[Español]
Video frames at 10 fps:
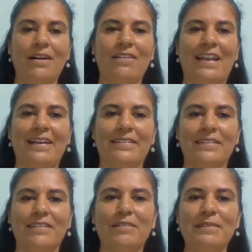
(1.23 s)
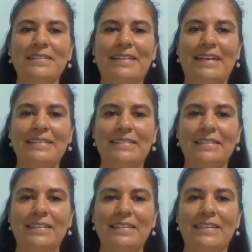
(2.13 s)
Hola, ¿cómo estás?
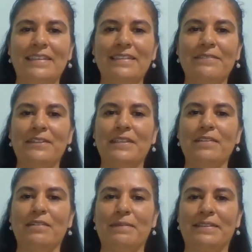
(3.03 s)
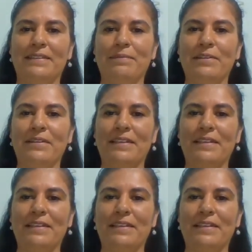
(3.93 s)
En este video compartiremos